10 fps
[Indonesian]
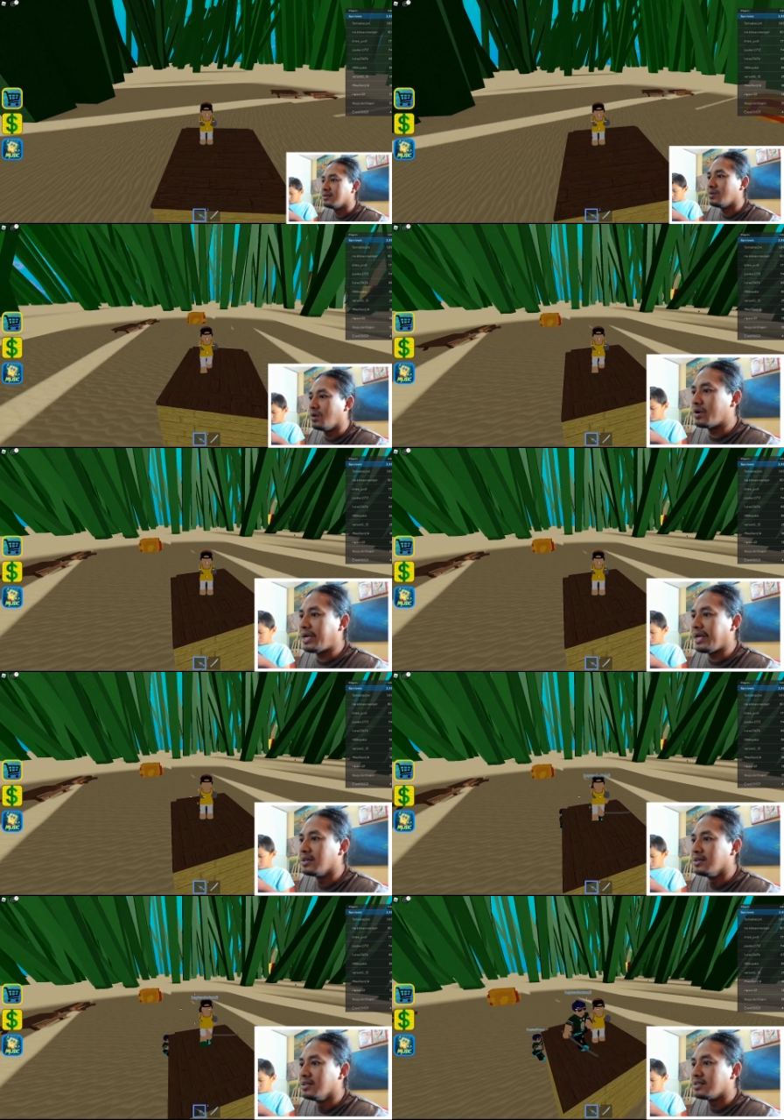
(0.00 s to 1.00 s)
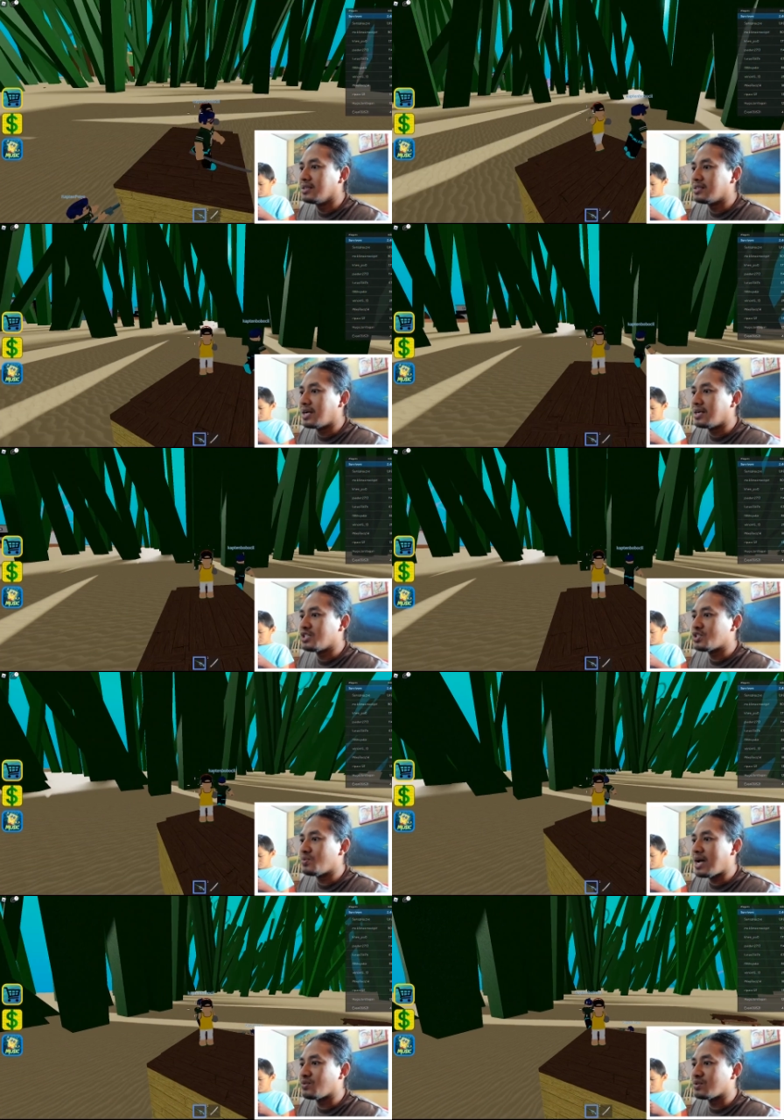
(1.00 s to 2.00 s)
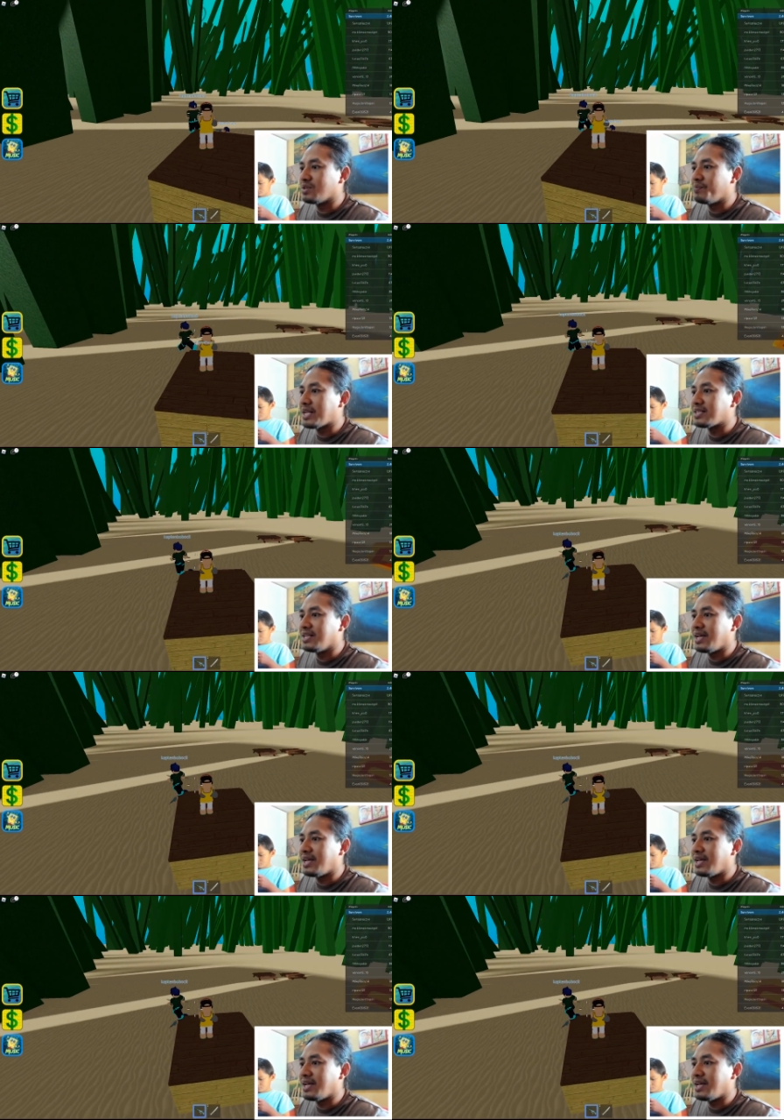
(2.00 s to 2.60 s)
Oke, okay, kita ada di suatu tempat ini,